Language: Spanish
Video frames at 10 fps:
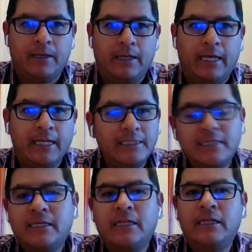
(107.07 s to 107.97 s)
En
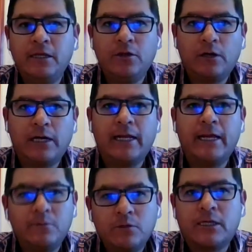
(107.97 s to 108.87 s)
ese sentido,
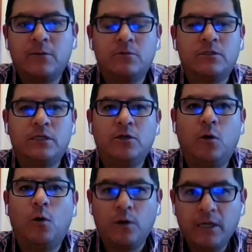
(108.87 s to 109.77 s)
creemos que hemos
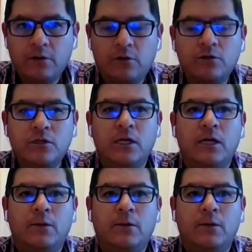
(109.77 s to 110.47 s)
sido oídos